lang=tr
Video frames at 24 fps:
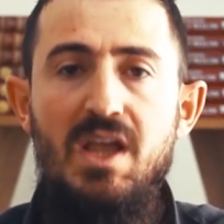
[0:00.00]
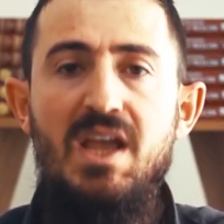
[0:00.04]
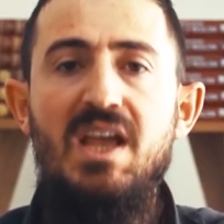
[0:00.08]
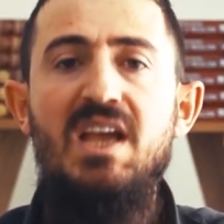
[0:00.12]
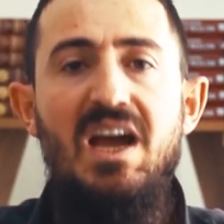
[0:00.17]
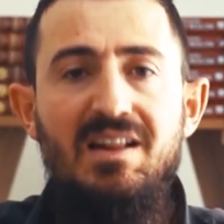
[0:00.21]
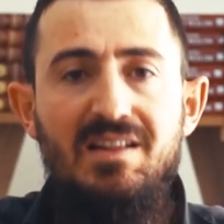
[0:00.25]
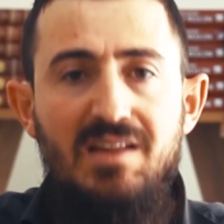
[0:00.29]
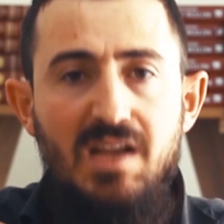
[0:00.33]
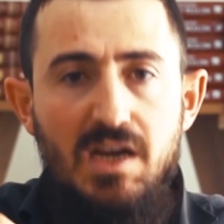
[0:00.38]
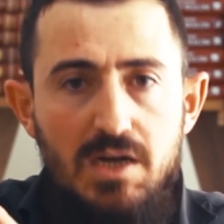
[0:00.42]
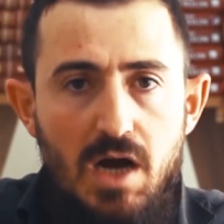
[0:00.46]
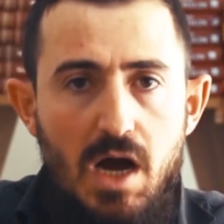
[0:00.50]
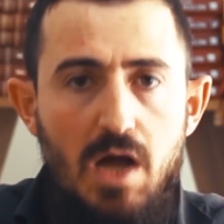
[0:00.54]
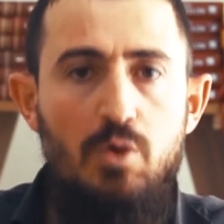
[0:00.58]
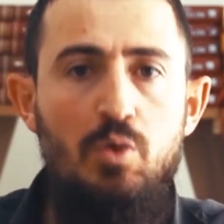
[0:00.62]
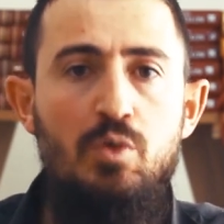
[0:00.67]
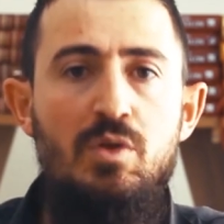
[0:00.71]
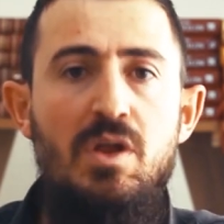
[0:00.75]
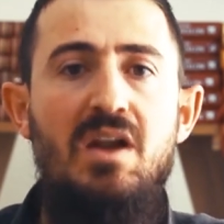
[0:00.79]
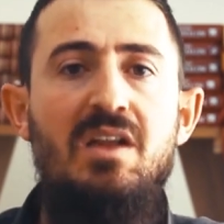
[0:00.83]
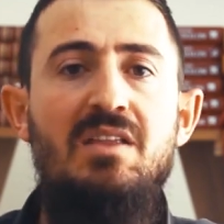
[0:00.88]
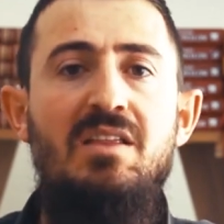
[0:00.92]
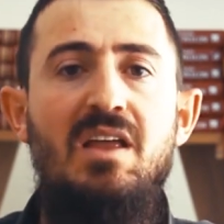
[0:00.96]
kendi
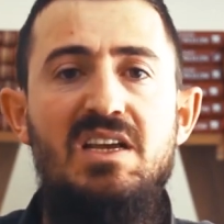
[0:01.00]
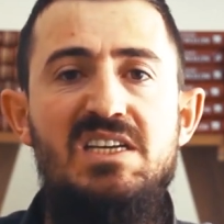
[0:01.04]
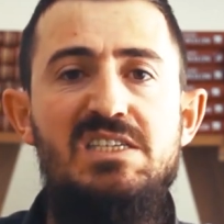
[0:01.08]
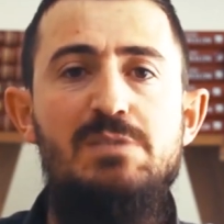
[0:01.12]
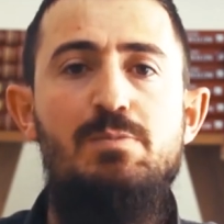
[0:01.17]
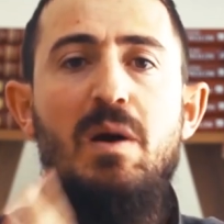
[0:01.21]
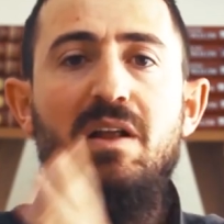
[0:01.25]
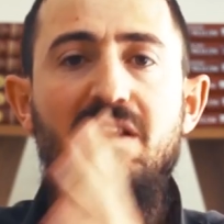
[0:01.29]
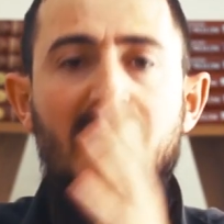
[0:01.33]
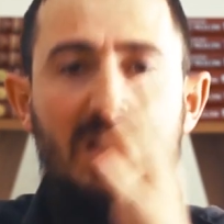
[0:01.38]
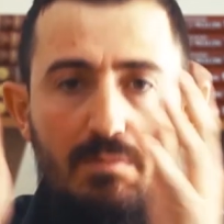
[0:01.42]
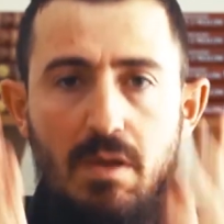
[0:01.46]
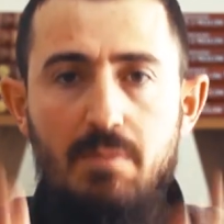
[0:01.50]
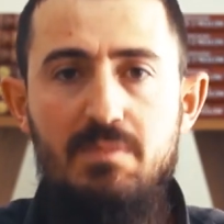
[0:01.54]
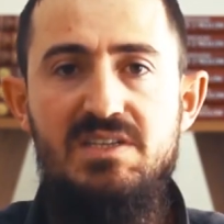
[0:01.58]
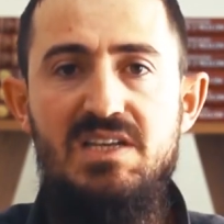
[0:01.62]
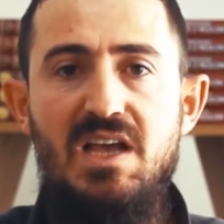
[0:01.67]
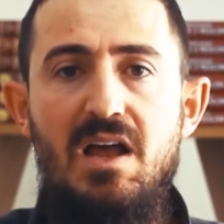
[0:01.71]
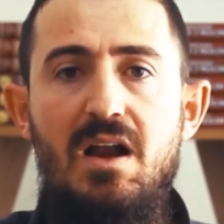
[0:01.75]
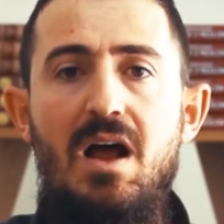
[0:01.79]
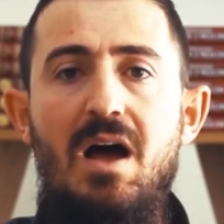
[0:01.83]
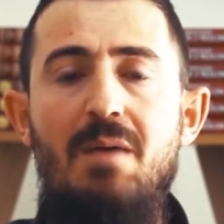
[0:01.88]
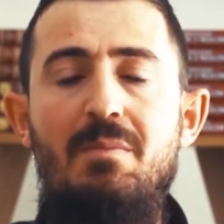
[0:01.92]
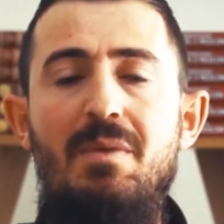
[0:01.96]
kanunlarında ispat
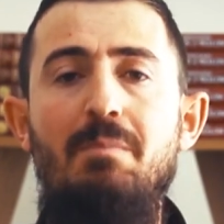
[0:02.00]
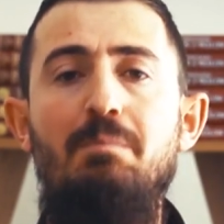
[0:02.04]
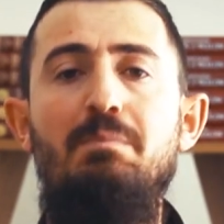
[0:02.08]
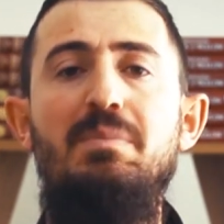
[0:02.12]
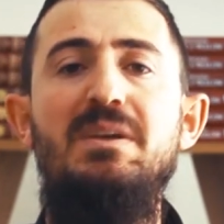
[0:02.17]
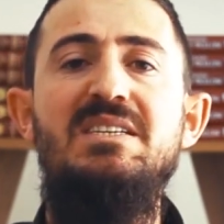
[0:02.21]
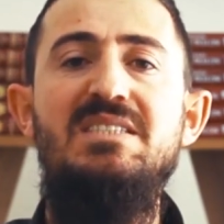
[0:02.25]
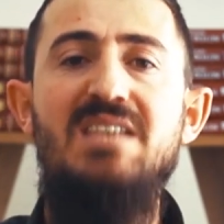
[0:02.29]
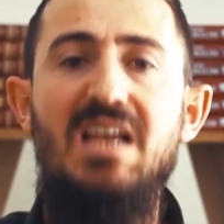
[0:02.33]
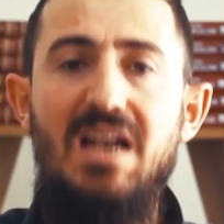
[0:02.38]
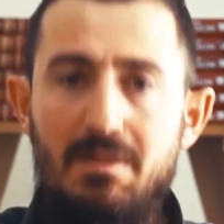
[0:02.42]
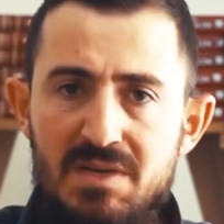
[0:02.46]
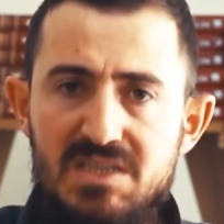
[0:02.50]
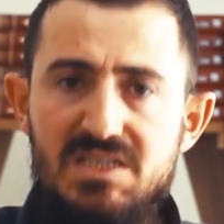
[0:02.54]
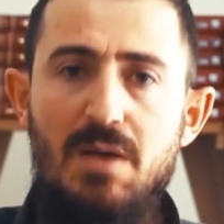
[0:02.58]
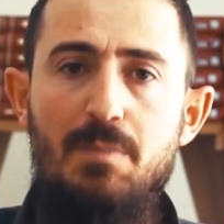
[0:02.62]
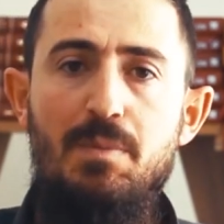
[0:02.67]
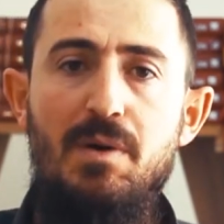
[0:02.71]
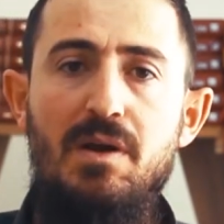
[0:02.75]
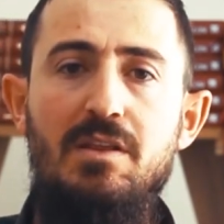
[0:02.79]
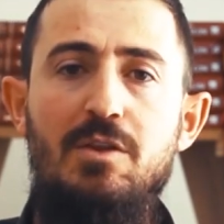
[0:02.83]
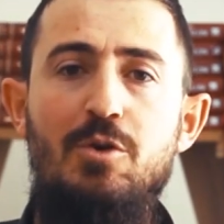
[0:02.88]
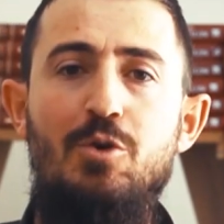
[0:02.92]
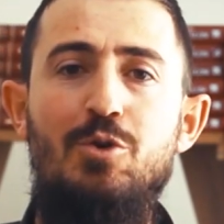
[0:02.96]
etmemize rağmen bizlere mi
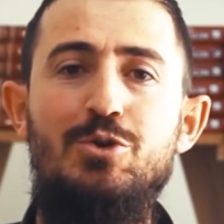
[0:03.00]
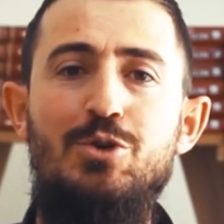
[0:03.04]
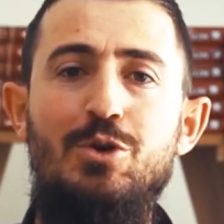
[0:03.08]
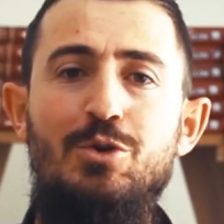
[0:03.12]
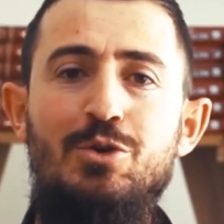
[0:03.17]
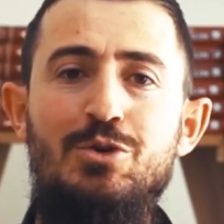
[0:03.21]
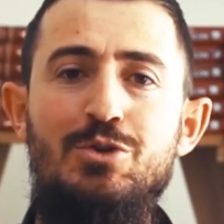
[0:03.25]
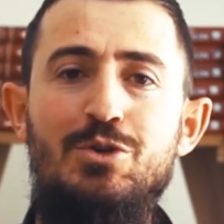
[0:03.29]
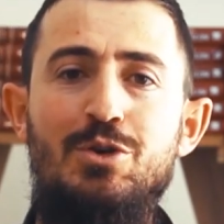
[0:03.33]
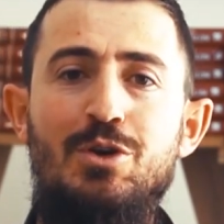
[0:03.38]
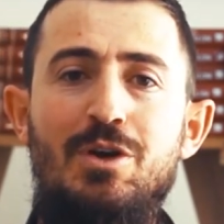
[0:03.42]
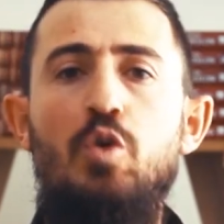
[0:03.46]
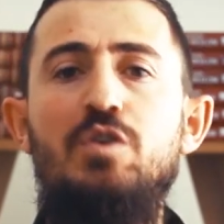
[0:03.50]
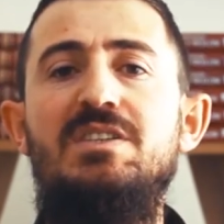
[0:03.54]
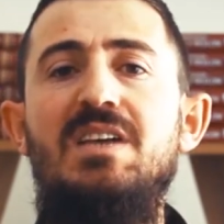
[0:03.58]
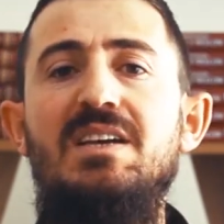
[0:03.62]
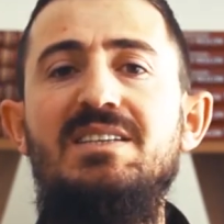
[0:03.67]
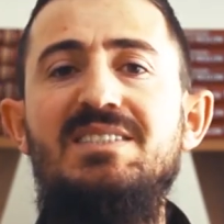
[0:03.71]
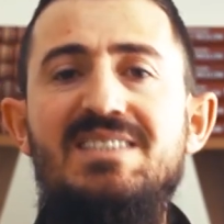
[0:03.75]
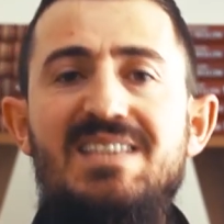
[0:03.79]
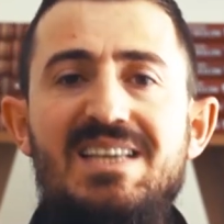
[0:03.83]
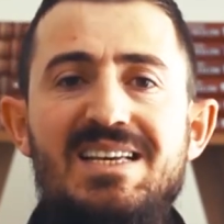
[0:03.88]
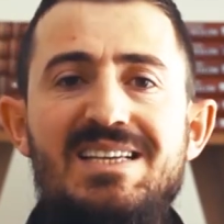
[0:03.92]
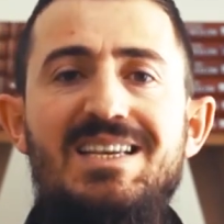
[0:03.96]
sapık diyorsunuz?
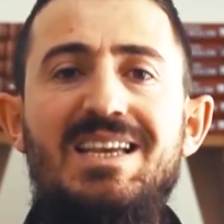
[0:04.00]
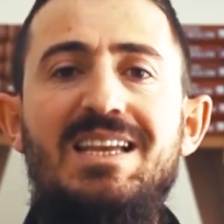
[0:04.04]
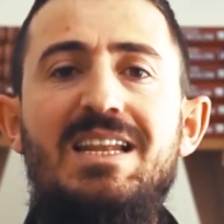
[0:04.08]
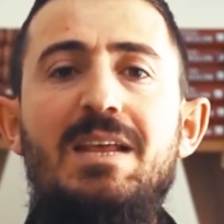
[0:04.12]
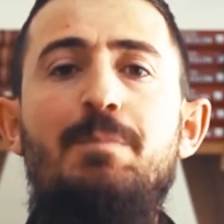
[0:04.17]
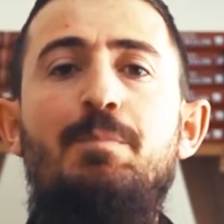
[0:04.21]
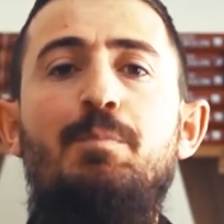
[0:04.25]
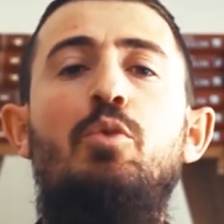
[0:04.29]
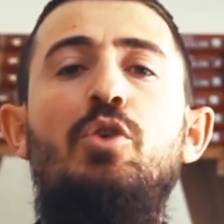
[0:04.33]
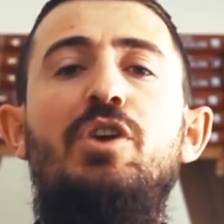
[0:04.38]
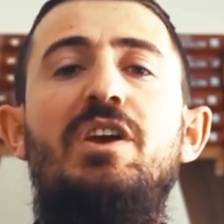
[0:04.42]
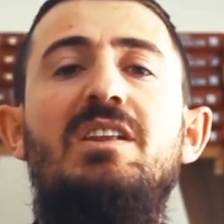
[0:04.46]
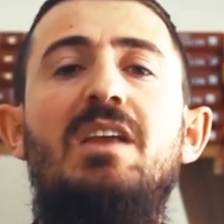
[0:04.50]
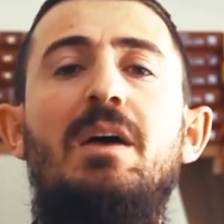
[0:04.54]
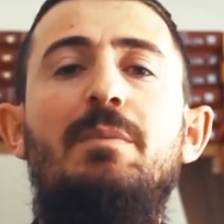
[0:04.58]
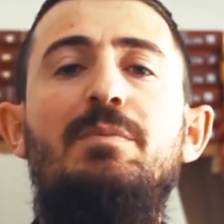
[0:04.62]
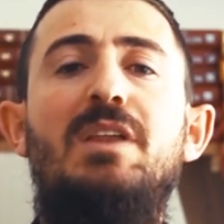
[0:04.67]
Yoksa siz gidip bu